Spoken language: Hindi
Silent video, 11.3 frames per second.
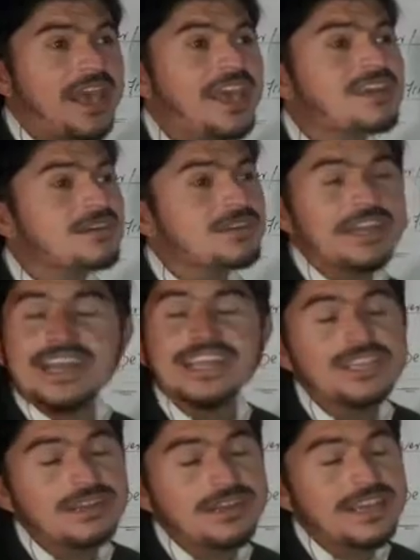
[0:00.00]
एक
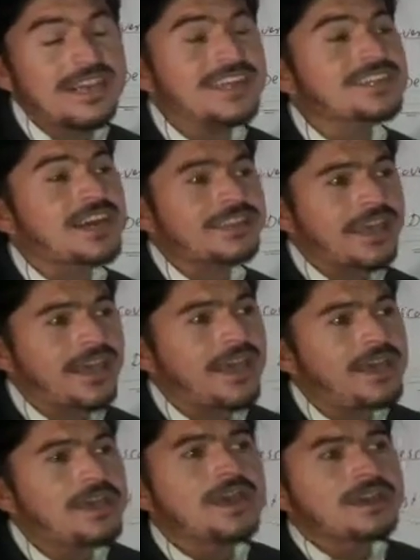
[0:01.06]
निगलेक्ट करते
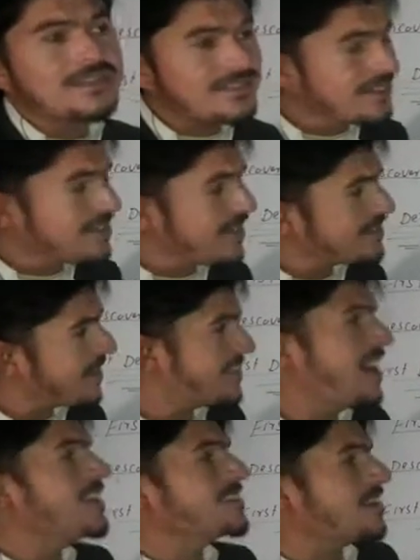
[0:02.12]
हैं कंसिडर
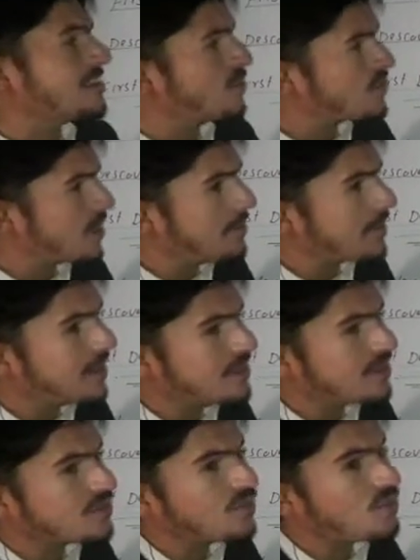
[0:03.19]
नज़रअंदाज करते हैं उस केमिकल
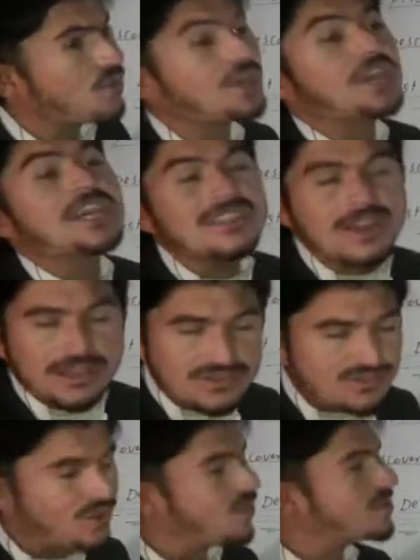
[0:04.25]
रिएक्शन को कि इतना ही
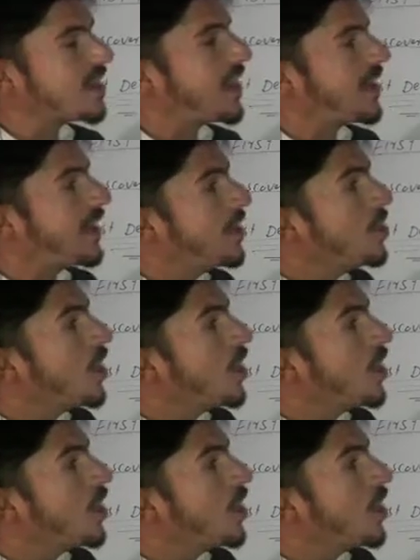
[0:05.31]
स्लो होता है